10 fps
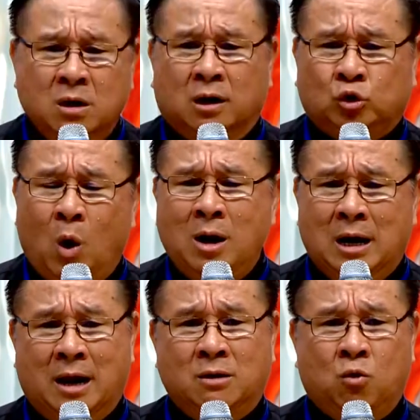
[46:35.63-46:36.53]
được tuân
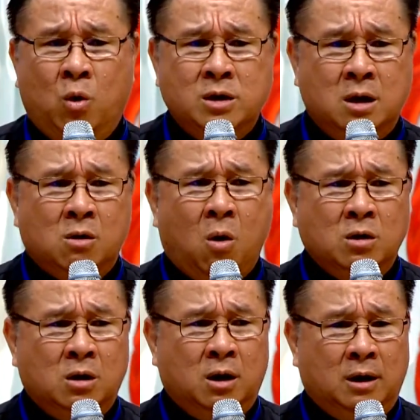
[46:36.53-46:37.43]
lệnh của những con
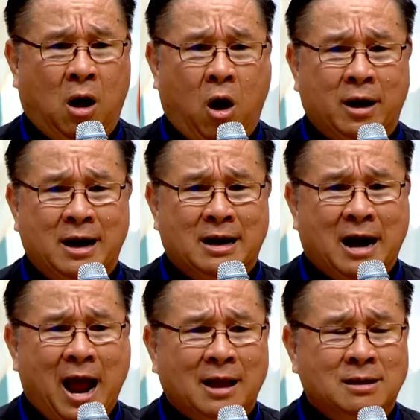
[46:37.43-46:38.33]
người họ
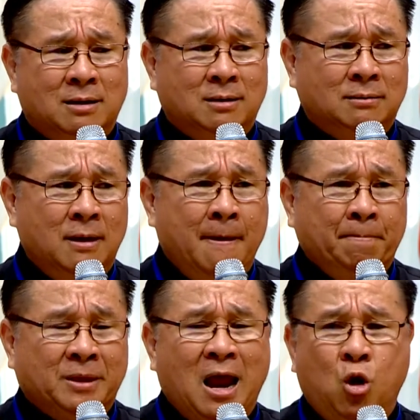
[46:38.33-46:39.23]
ra những
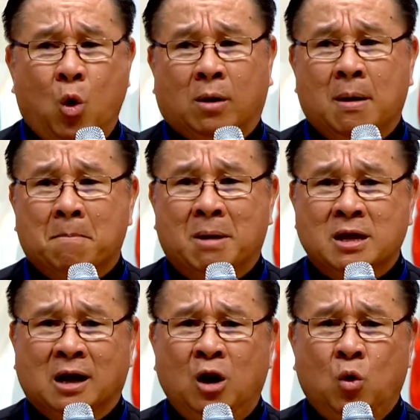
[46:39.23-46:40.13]
cái luật mà
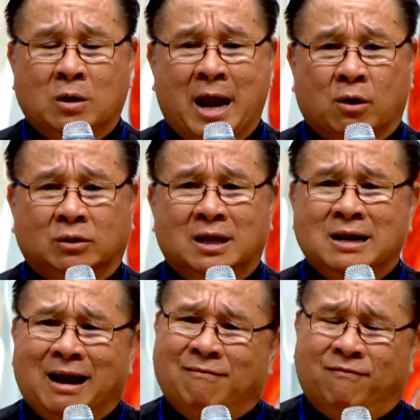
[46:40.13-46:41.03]
những cái luật này có tính
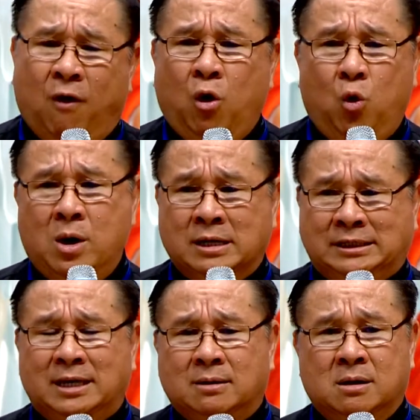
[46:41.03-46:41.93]
cách vô luân,
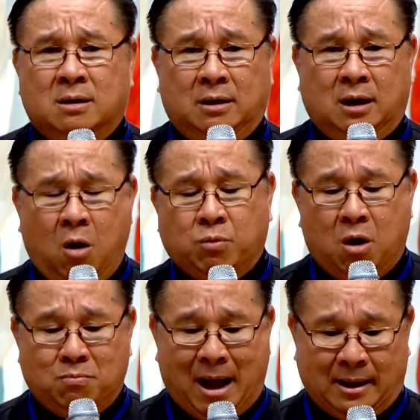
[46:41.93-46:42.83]
giết người, không
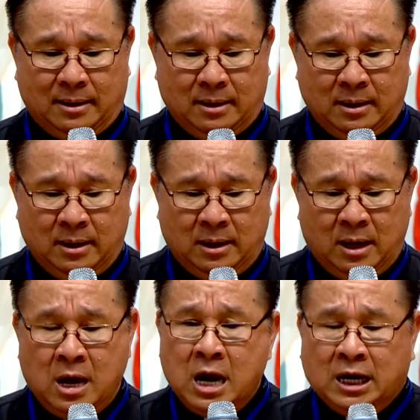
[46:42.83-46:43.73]
công bằng.
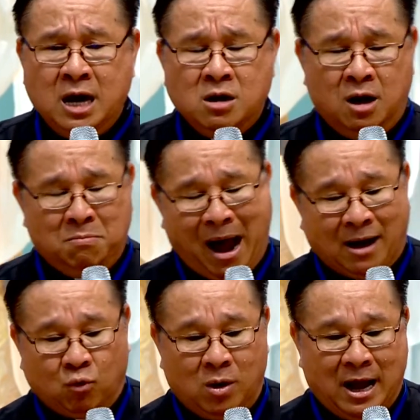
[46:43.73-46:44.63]
Khi người
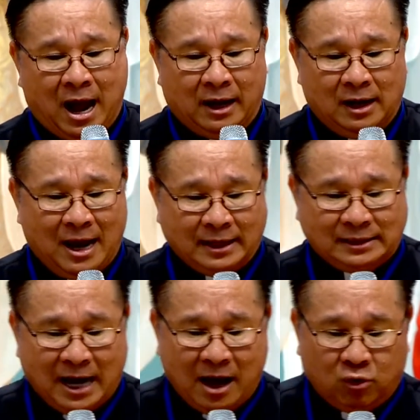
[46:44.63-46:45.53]
bạn của Ngài là
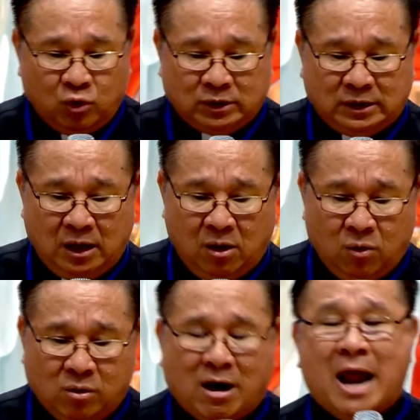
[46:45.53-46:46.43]
cha Rutilo
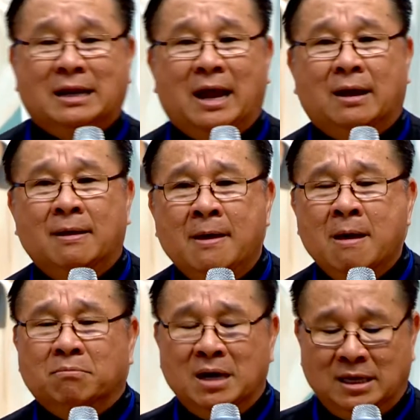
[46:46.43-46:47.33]
Grande
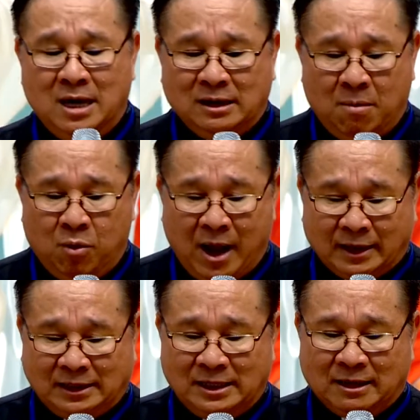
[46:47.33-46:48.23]
bị giết năm một nghìn
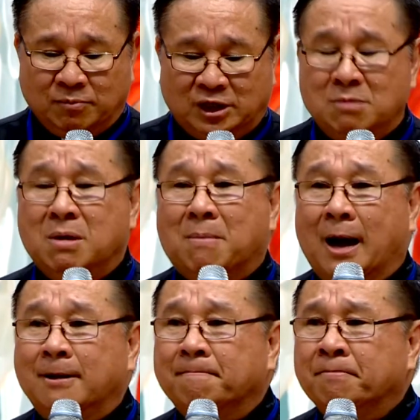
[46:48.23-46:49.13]
chín trăm chín mươi bảy